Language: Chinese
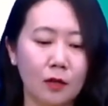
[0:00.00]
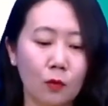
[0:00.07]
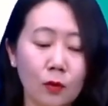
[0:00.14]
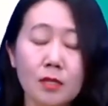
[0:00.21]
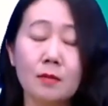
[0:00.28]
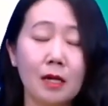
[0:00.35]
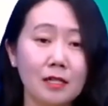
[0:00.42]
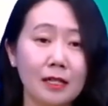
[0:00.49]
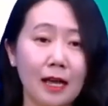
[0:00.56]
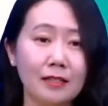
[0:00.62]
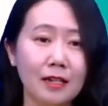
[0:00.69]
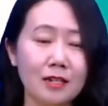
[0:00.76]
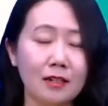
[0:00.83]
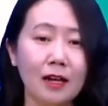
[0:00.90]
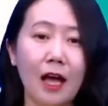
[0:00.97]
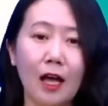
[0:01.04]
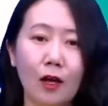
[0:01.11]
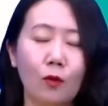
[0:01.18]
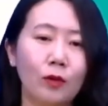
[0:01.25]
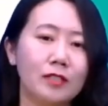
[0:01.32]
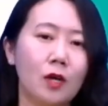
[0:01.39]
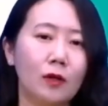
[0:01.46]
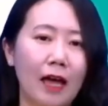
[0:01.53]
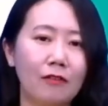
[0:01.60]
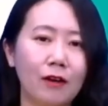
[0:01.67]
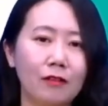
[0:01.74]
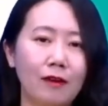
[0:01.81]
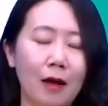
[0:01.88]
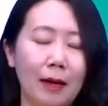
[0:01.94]
我怎么知道它是两件事儿呢？我教过大家
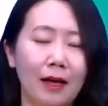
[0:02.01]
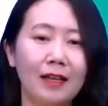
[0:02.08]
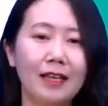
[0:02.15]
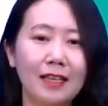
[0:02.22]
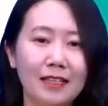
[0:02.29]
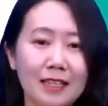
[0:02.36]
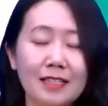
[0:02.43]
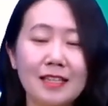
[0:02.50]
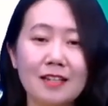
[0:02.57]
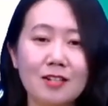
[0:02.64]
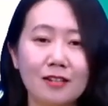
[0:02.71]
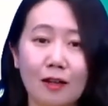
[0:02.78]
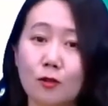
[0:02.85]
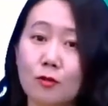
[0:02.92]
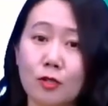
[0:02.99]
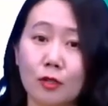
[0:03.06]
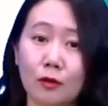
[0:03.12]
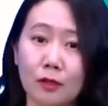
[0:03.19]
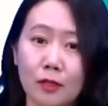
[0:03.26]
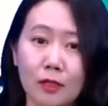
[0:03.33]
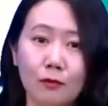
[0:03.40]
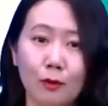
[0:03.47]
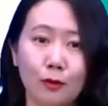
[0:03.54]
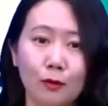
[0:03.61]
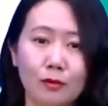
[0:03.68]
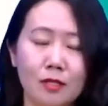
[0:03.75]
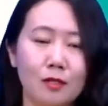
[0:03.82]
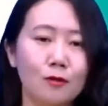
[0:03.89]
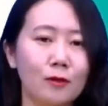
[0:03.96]
方法嘛，一件事儿当中只能有一个谓语
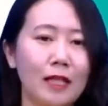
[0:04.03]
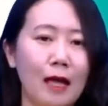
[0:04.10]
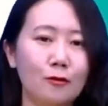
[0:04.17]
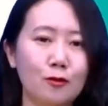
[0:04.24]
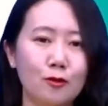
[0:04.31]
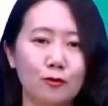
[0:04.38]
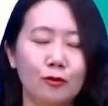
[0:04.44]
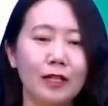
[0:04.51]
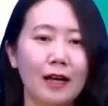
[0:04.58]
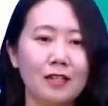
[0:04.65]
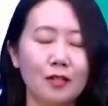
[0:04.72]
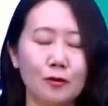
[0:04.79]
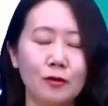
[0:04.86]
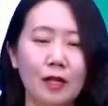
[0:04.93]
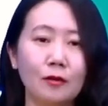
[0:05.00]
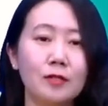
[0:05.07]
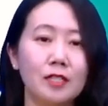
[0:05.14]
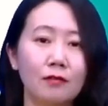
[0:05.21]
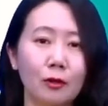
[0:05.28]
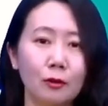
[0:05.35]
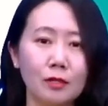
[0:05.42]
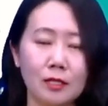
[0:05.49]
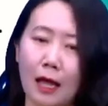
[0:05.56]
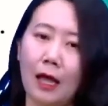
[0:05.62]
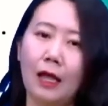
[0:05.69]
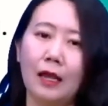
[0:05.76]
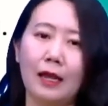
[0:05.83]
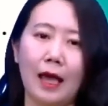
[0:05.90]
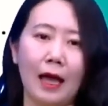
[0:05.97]
动词，所以大家去数，看看这个句子当中几个谓语动词
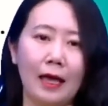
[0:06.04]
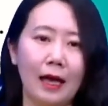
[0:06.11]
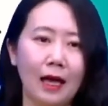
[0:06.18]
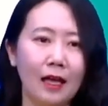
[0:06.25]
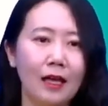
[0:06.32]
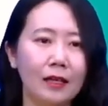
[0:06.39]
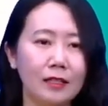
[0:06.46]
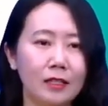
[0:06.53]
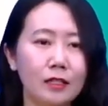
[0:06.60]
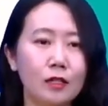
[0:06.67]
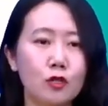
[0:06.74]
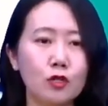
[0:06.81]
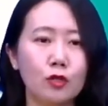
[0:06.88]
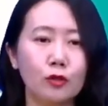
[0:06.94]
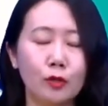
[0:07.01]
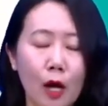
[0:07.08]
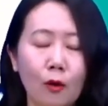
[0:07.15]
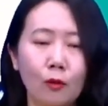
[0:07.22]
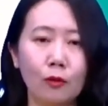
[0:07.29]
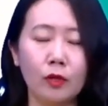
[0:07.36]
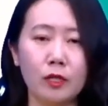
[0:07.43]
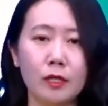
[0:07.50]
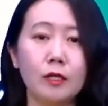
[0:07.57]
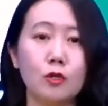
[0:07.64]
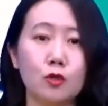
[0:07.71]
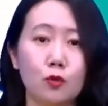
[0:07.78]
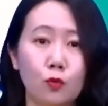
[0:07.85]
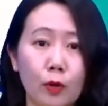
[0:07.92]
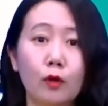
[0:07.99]
呢？俩呀，一个是 n o 一个
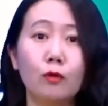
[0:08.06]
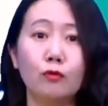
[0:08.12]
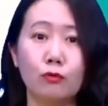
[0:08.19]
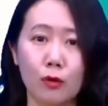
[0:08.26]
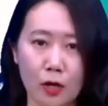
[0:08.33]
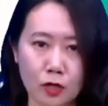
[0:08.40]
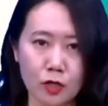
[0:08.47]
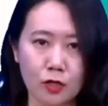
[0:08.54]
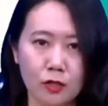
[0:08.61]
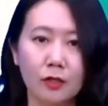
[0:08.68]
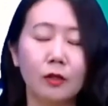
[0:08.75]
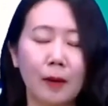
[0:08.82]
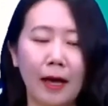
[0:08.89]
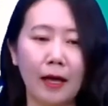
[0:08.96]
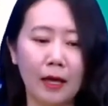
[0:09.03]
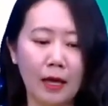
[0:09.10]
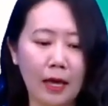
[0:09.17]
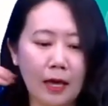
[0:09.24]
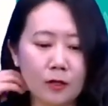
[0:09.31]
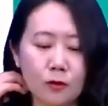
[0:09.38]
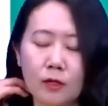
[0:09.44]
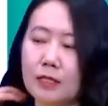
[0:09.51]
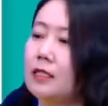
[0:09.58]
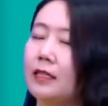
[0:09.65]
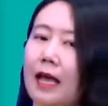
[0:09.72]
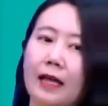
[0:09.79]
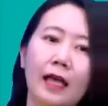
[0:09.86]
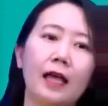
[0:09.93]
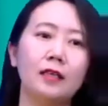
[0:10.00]
是 will rush，对吧？哎，所以在这里
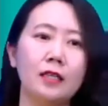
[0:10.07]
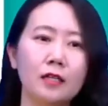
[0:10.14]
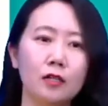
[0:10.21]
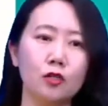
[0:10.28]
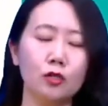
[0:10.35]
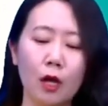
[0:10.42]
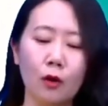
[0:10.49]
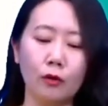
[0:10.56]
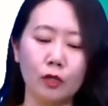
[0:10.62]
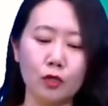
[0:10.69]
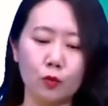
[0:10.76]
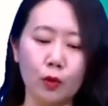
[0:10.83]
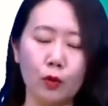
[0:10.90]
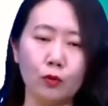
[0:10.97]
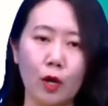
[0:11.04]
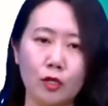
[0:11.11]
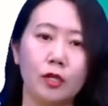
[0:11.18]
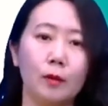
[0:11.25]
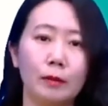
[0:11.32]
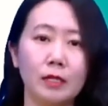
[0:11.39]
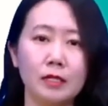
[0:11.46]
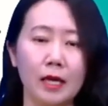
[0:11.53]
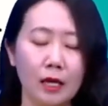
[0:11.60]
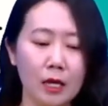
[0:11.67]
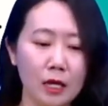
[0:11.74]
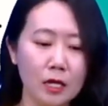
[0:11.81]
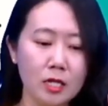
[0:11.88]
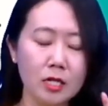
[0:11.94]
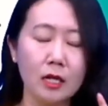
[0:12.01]
大家看，一个是 n o 一个是 will rush，很明显
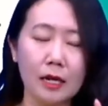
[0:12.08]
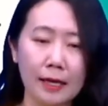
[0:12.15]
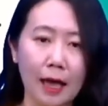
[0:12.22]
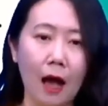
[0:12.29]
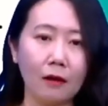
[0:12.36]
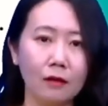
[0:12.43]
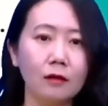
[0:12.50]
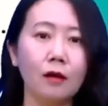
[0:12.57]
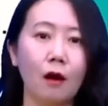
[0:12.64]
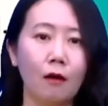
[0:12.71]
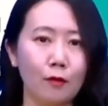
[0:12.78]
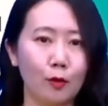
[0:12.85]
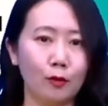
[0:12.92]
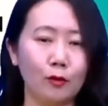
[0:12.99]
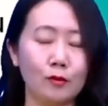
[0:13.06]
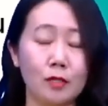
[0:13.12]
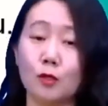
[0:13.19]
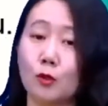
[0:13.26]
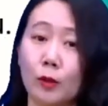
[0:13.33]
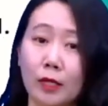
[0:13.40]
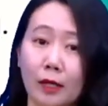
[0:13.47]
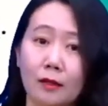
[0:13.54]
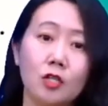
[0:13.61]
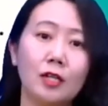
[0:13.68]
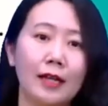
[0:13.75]
是两个谓语动词，所以肯定